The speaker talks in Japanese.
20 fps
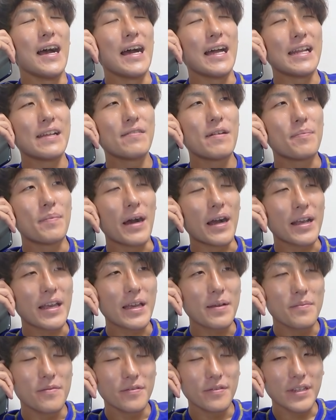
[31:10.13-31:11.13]
あれは化
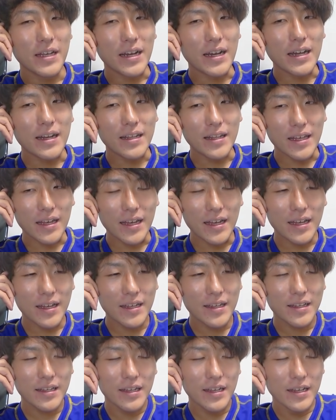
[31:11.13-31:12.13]
け物だからな。
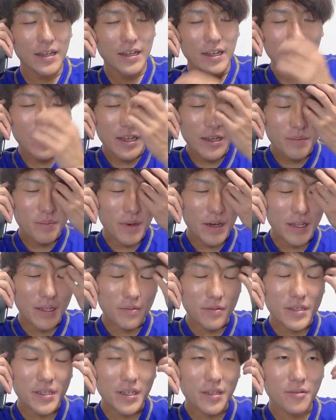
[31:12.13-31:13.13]
まあで
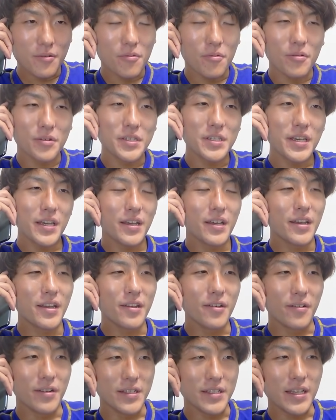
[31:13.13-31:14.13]
もちゃんと甲子園行け
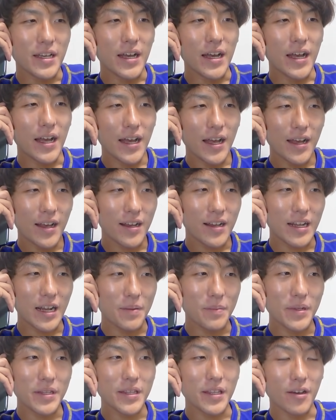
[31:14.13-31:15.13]
るようにさ、
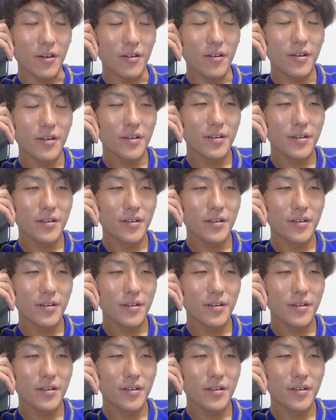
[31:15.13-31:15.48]
頑張ってよ。